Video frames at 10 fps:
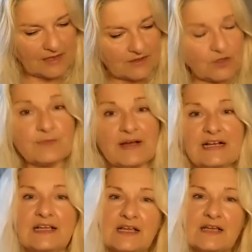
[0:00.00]

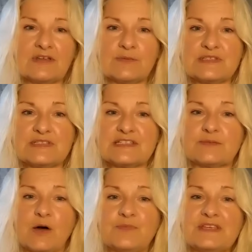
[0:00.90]
nochmal, wir müssen es
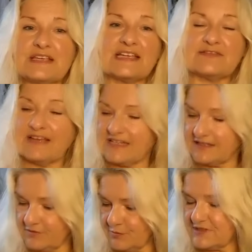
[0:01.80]
überhaupt nicht
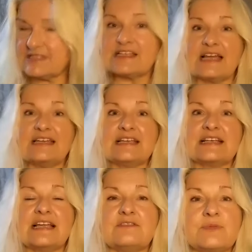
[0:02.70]
rechtfertigen, wir müssen es gar nicht
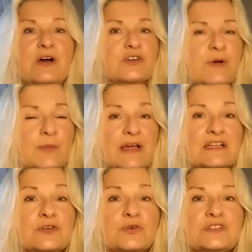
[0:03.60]
erklären, wir brauchen überhaupt
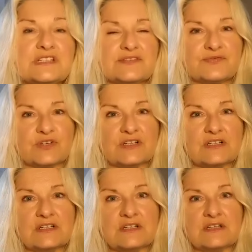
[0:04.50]
keine Gründe dafür.
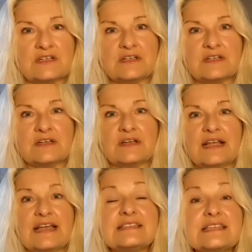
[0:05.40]

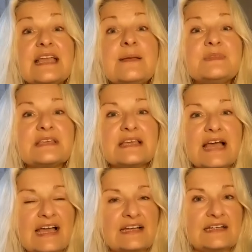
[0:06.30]
Es gibt
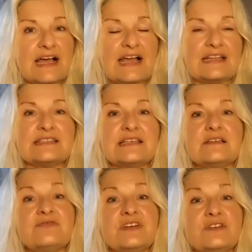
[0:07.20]
keinen
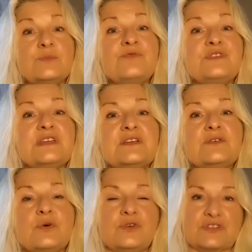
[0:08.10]
einzigen vernünftigen
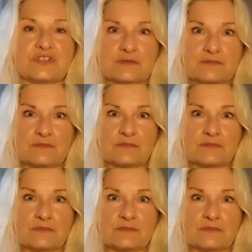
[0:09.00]
Grund,